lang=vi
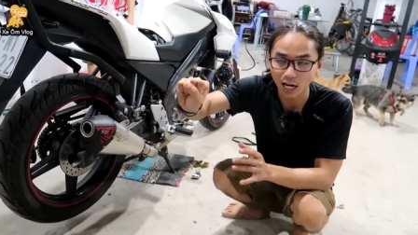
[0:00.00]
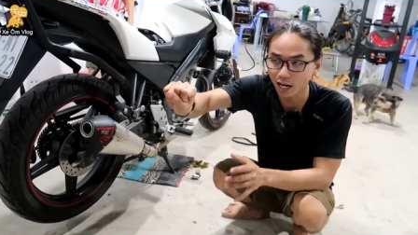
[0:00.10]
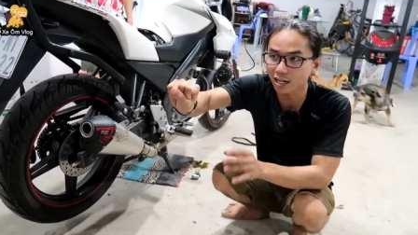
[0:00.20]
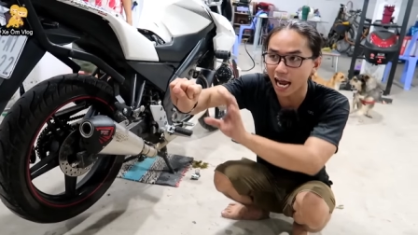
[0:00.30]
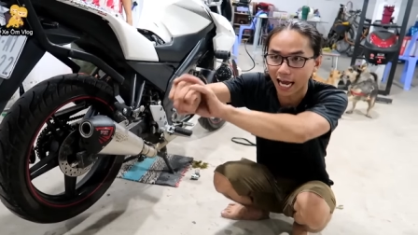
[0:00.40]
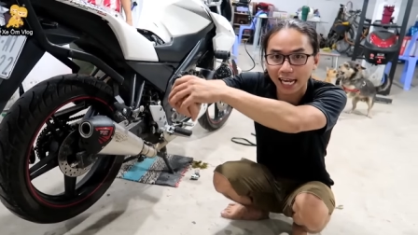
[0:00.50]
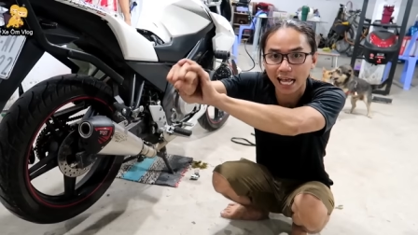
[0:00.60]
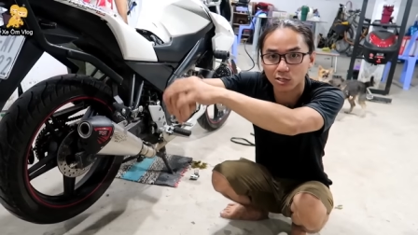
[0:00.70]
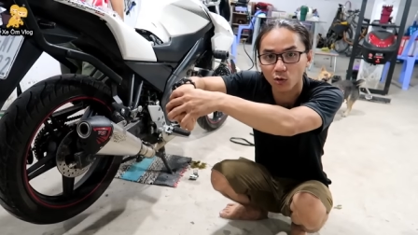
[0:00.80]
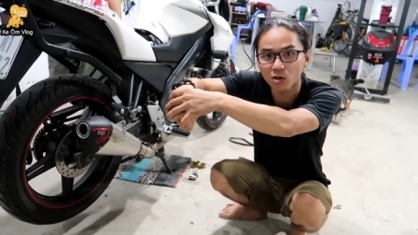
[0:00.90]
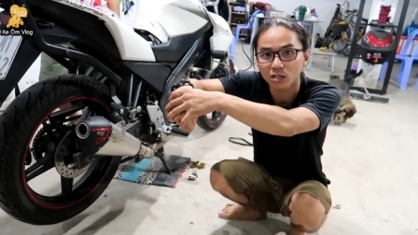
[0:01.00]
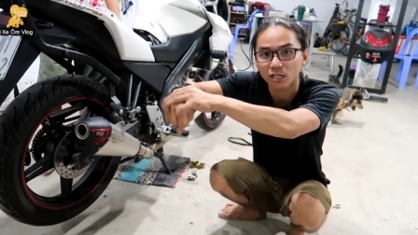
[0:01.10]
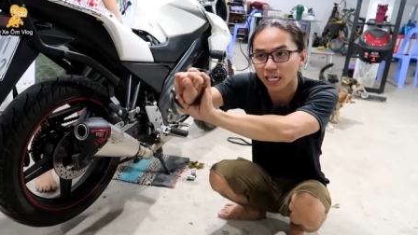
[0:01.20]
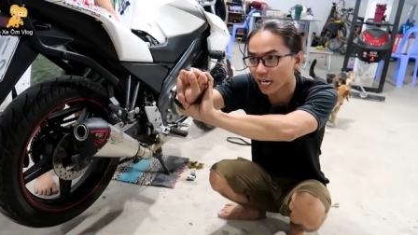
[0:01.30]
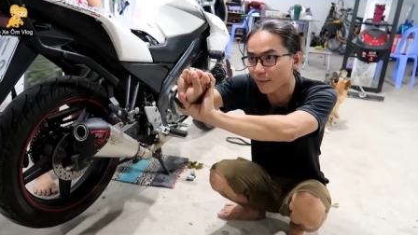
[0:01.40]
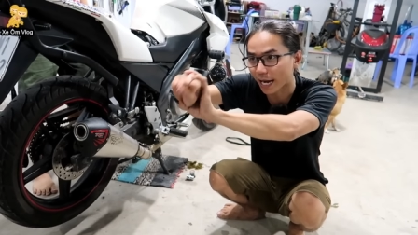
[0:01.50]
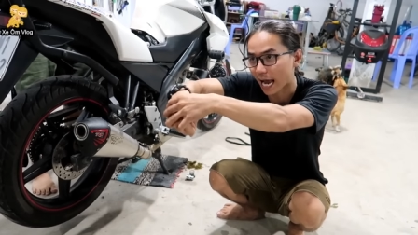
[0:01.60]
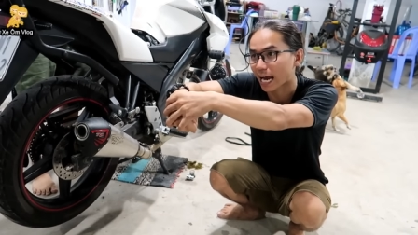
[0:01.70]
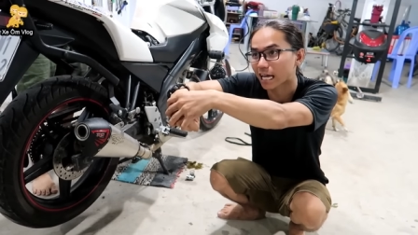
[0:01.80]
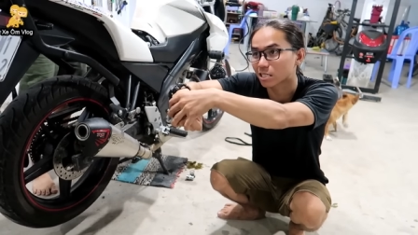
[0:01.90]
đừng có hạ cái ga xuống khi các bạn
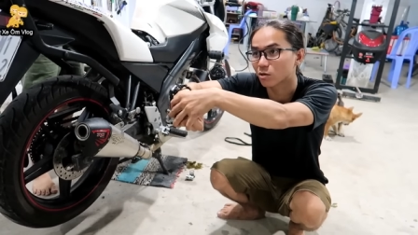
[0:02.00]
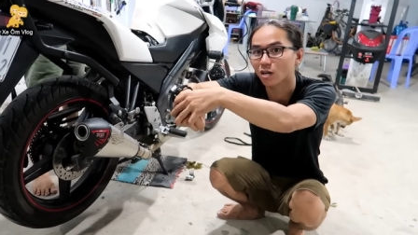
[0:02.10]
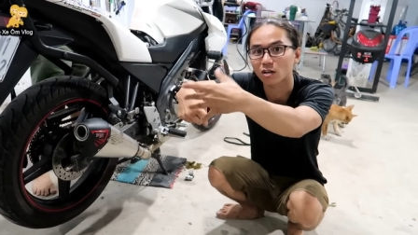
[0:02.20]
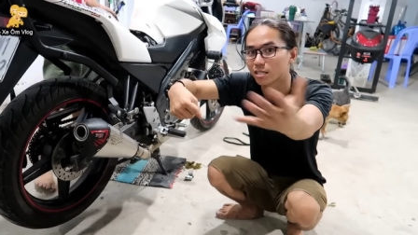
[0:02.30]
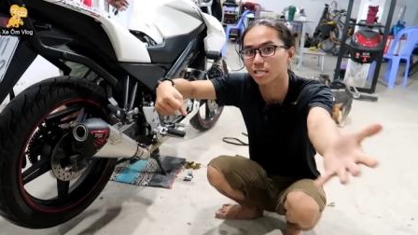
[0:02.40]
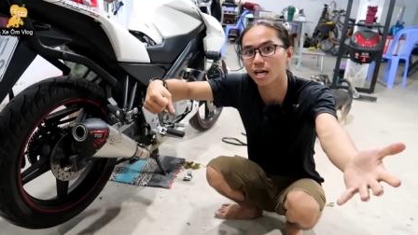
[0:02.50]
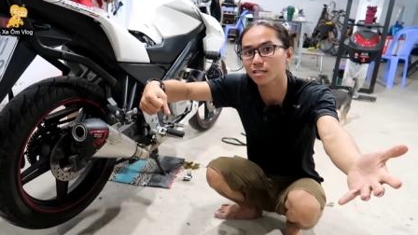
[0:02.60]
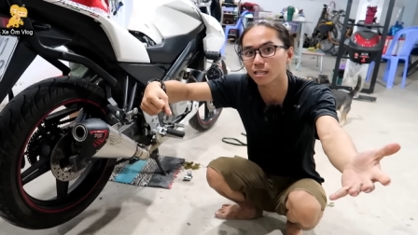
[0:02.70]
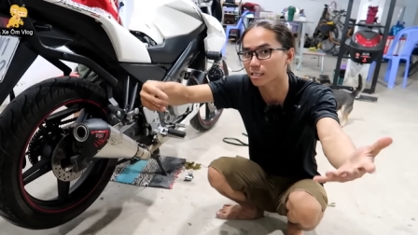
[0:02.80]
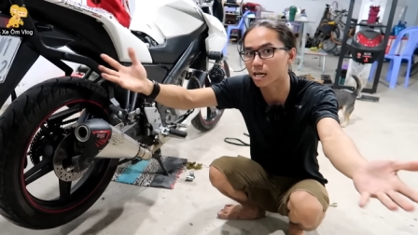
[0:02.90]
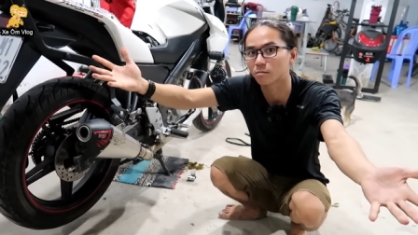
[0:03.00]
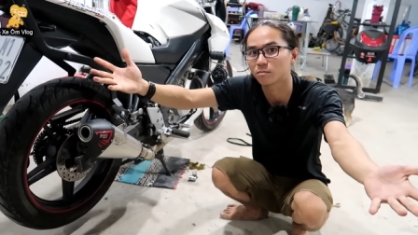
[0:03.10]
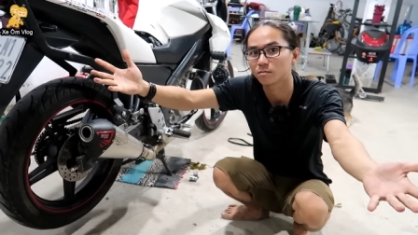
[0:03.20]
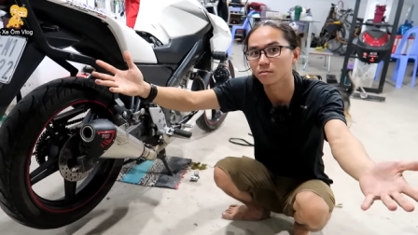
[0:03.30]
hạ ga xuống là coi như chết là xong